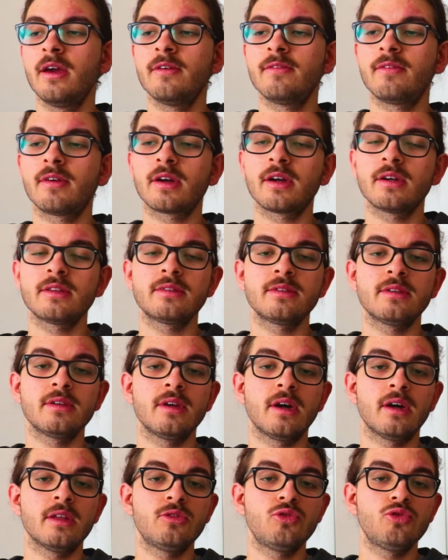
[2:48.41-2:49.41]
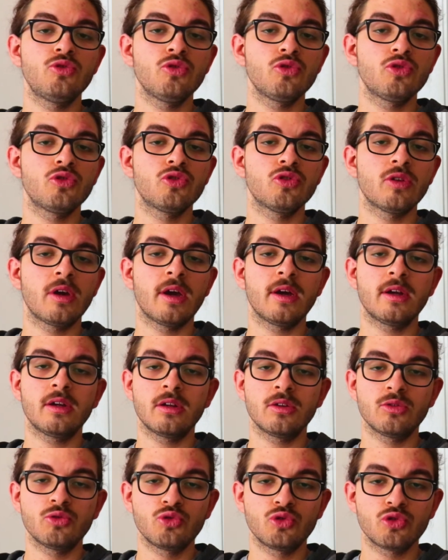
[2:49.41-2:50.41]
Fakat e, Atatürk
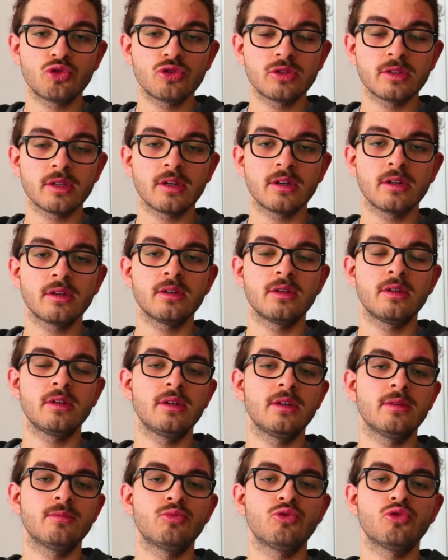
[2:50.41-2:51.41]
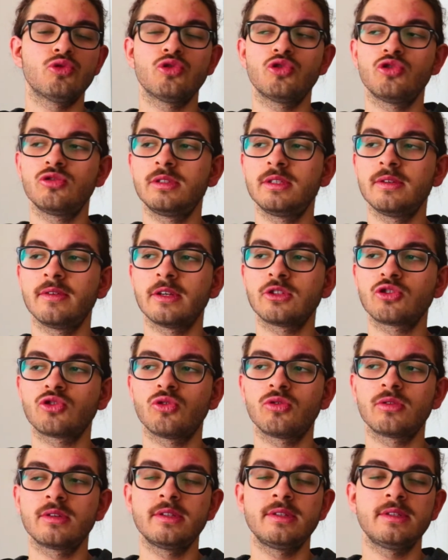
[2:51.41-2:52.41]
eğer durursa e, bu Sivas
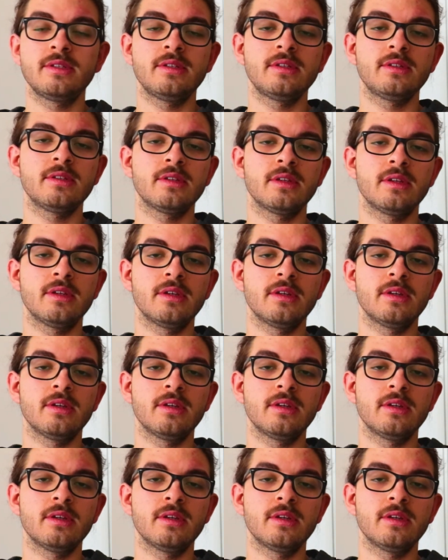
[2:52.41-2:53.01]
Kongresi'nin